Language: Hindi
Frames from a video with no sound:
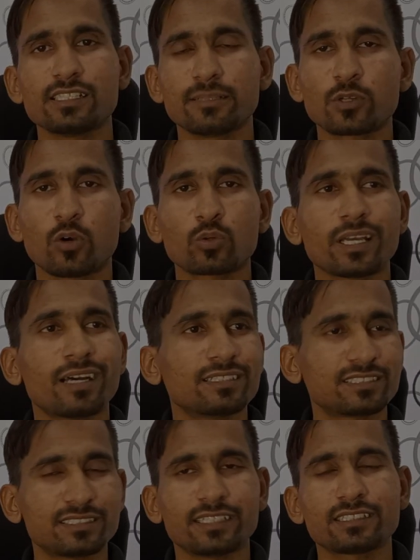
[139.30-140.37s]
एल्जेब्रा हो गया
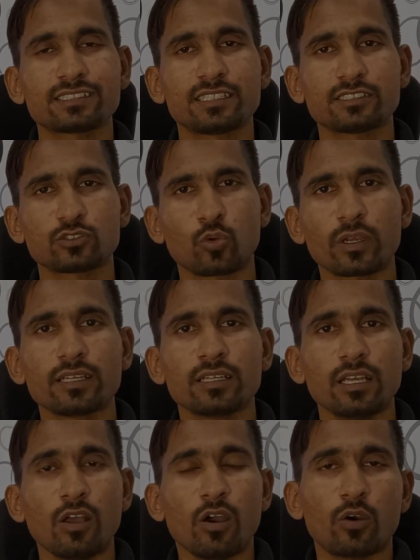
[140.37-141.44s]
स्टेटिस्टिक्स हो गई
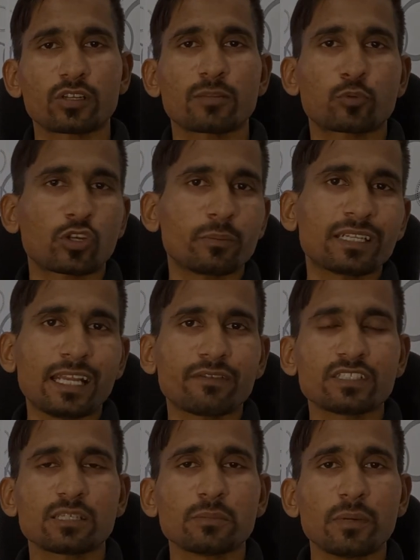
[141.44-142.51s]
और अगर प्रोग्रामिंग
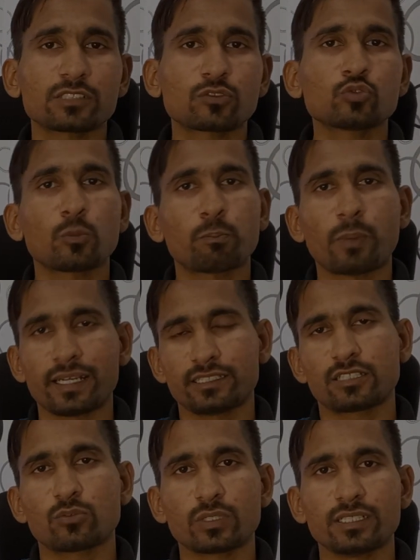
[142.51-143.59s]
लैंग्वेज की मैं बात करूँ तो
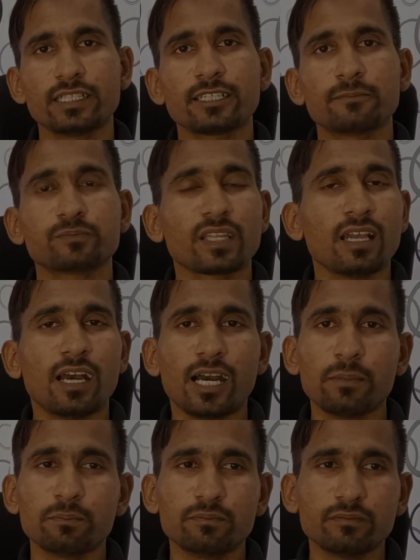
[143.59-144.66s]
पाइथन हो गई ठीक है
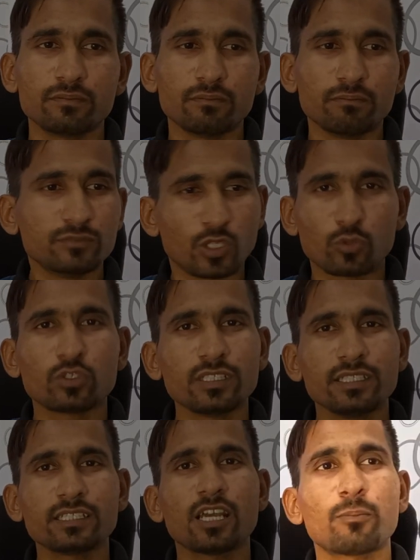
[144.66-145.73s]
अब जरूरी
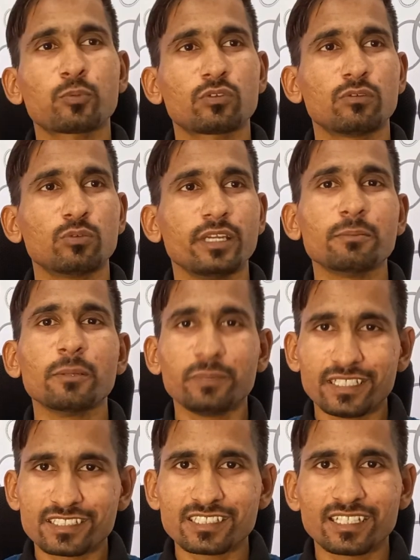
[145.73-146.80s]
नहीं है आपको इनमें
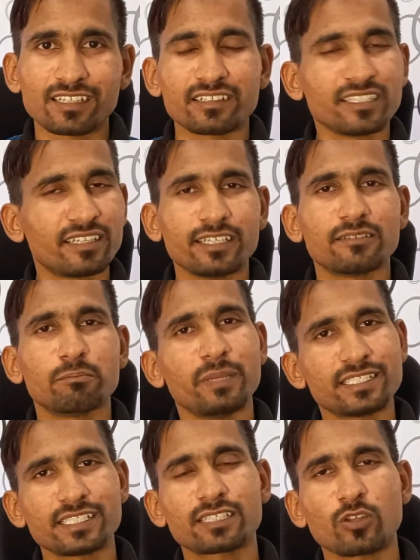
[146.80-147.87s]
पीएचडी करनी है नहीं
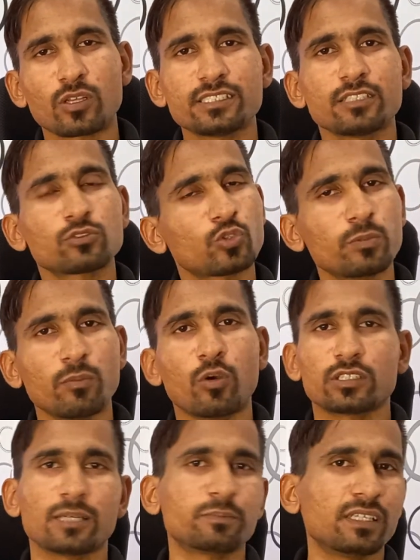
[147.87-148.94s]
बेसिक नॉलेज है तो भी
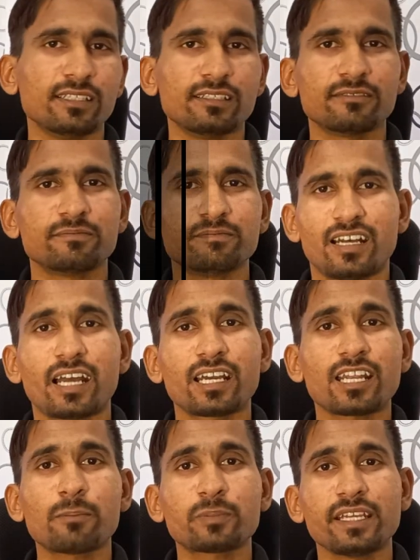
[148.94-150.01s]
बहुत है आपके लिए
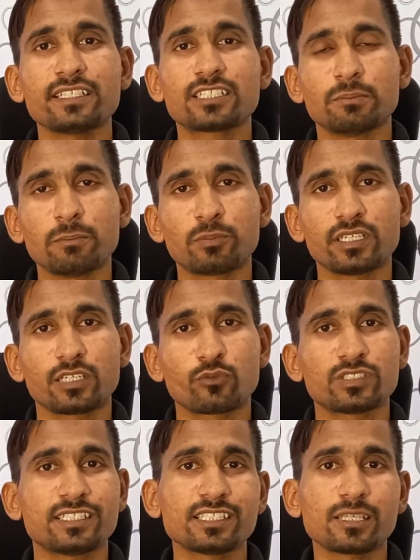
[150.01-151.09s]
अगर आपके इन सभी प्री
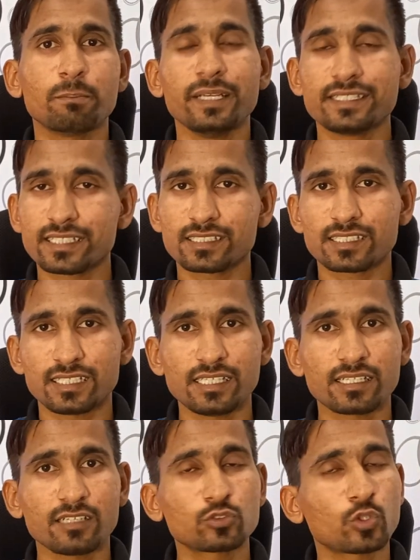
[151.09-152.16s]
रिक्विस्टीज के बेसिक्स
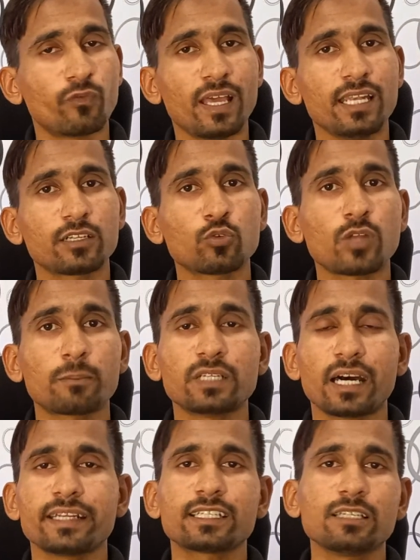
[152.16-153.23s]
क्लियर हैं तो वेल एंड गुड आप
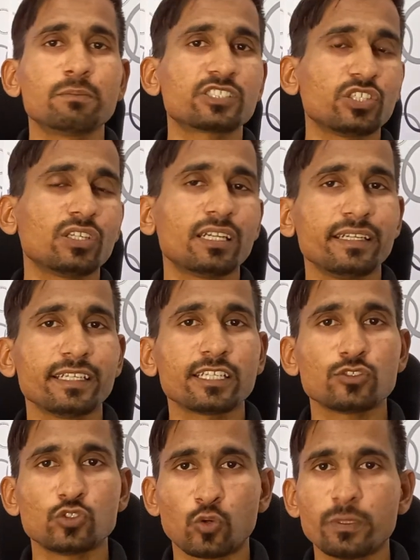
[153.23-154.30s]
डायरेक्टली मशीन लर्निंग के
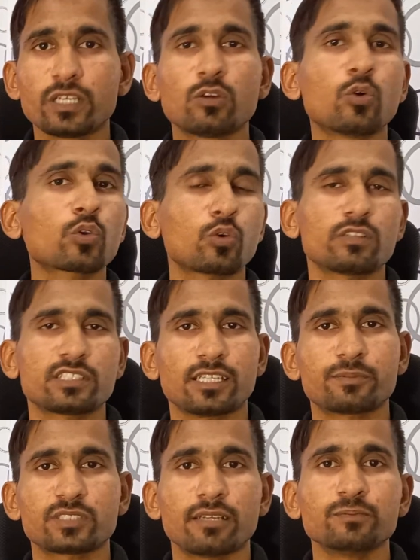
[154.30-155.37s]
जो भी कोर
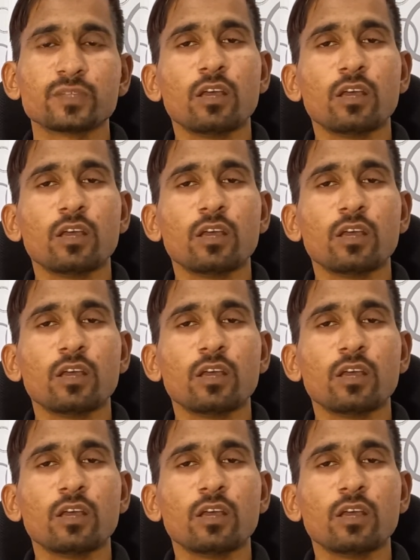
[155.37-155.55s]
कॉन्सेप्ट्स हैं